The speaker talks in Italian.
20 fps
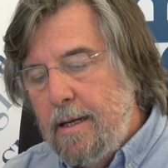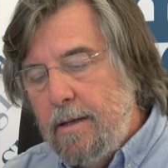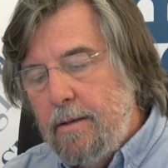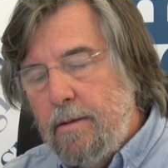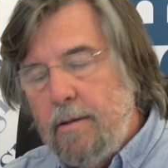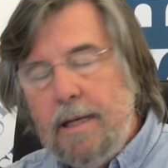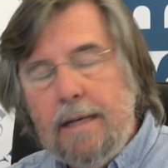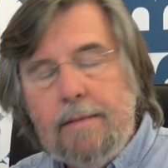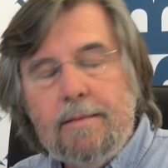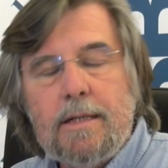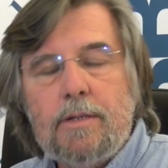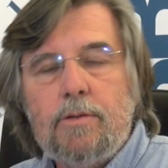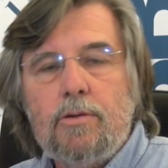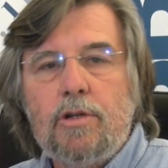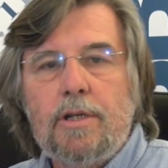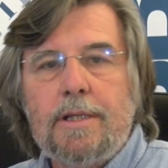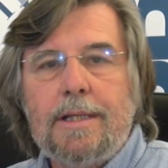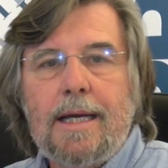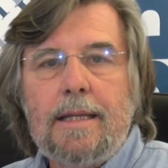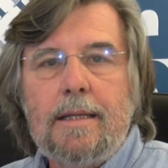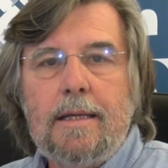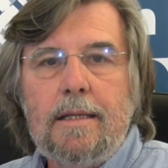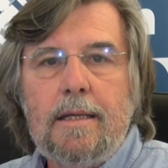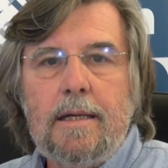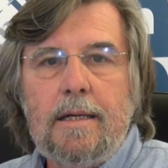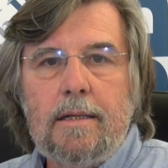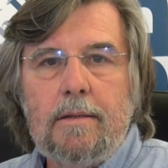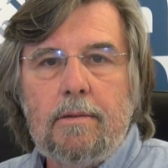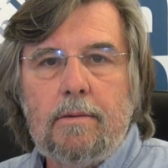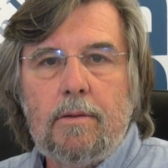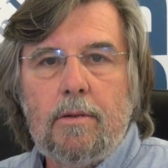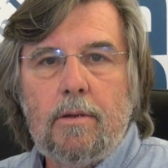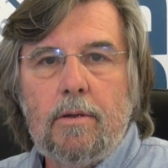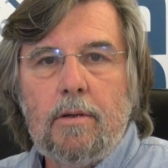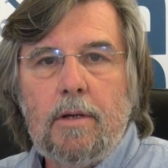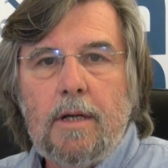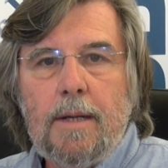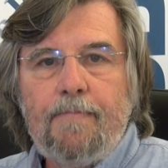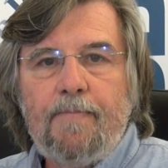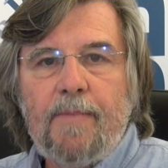non è una società di
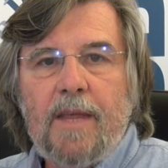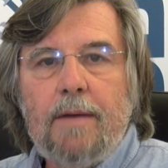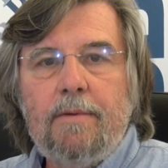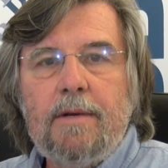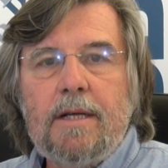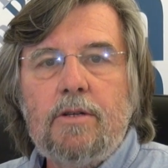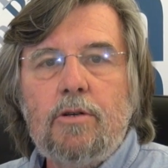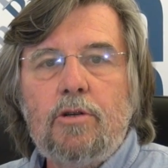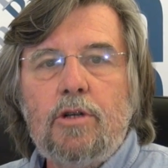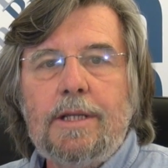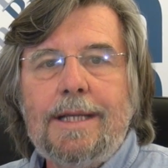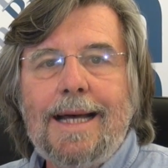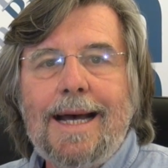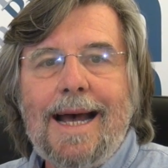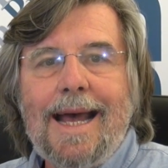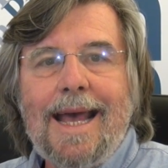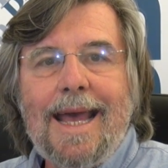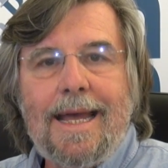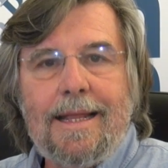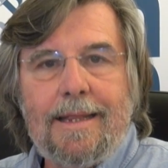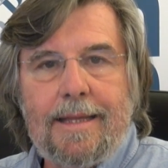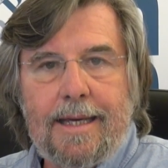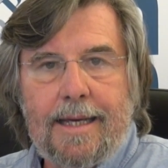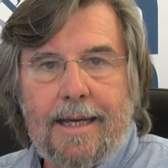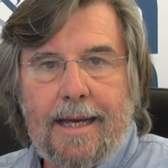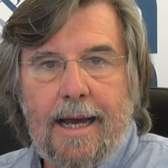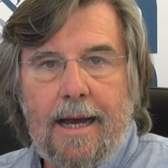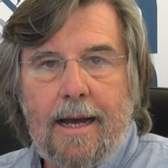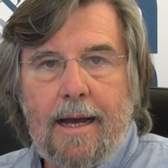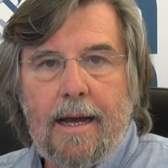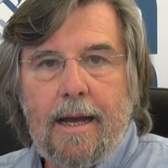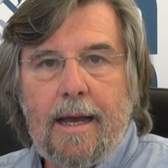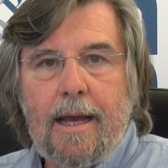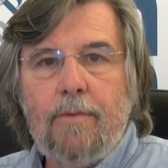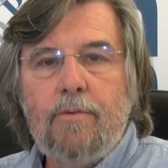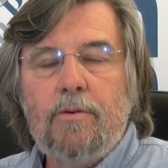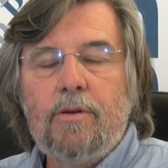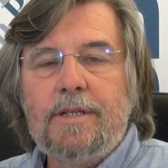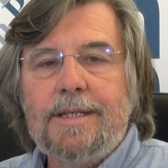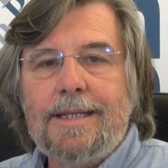diritto, è una società etica, è
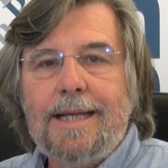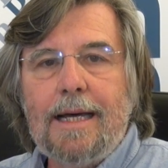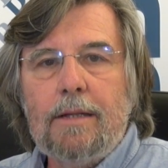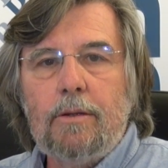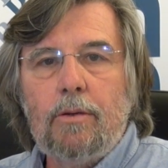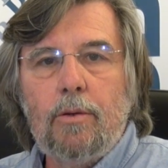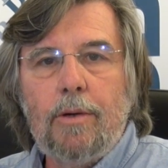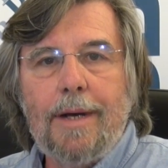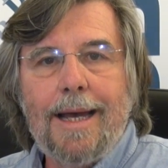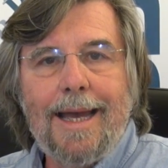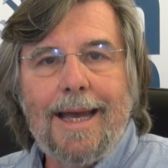uno Stato